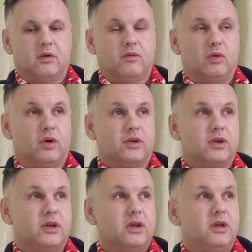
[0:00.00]

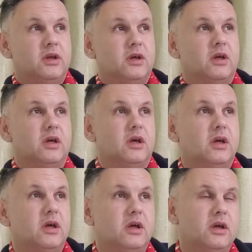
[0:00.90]
Вот и
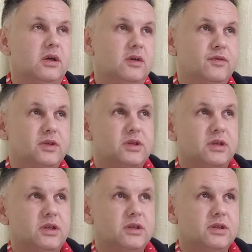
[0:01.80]
ведь
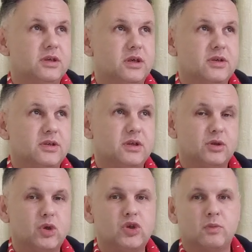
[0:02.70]
Индия,
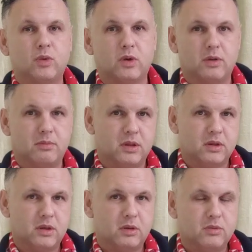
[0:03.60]
здесь очень много
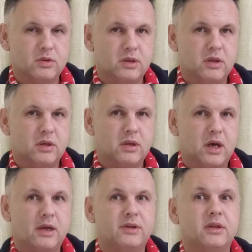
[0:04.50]
бедных людей.
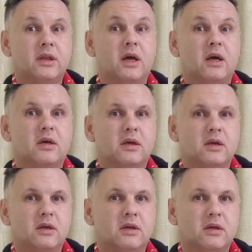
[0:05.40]

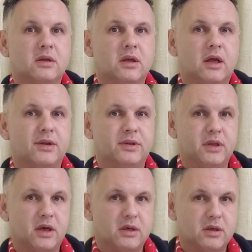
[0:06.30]
Однако,
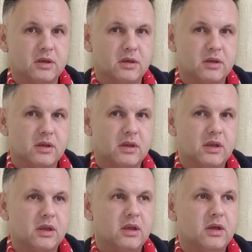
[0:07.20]
однако,
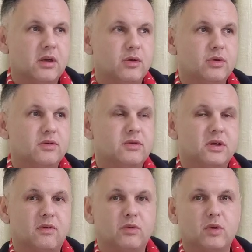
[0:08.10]
люди
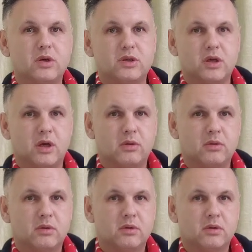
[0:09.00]
все равно
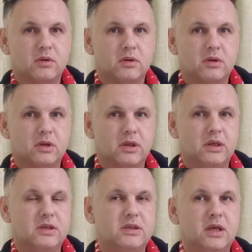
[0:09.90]
рожают.
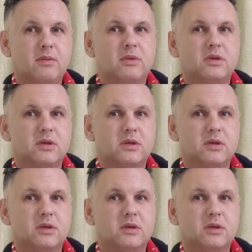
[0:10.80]
И семьи